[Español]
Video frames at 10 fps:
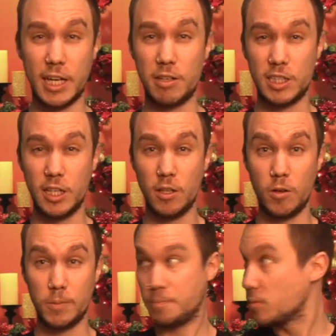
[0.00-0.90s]
año ha
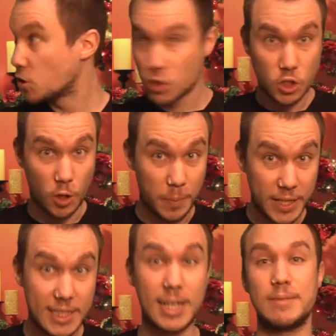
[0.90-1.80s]
sido
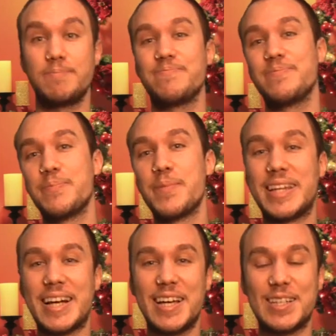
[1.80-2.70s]
sorpresa.
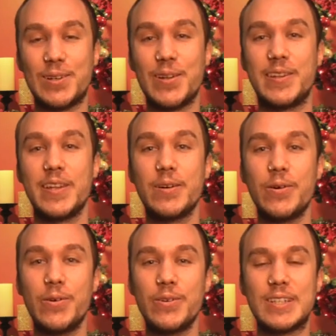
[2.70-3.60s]
Metal Gear Solid
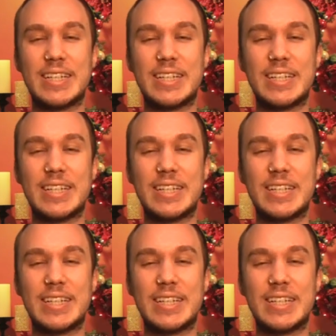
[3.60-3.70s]
5,